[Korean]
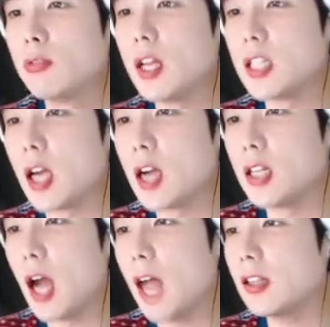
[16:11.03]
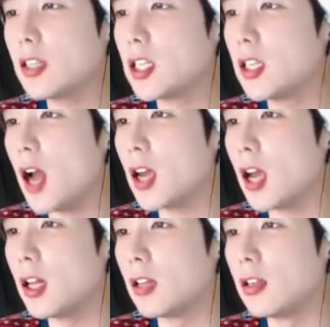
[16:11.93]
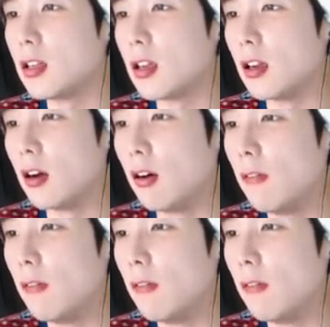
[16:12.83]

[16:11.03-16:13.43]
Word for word: 다 제가 그냥 하트 실하게 하나 드릴게요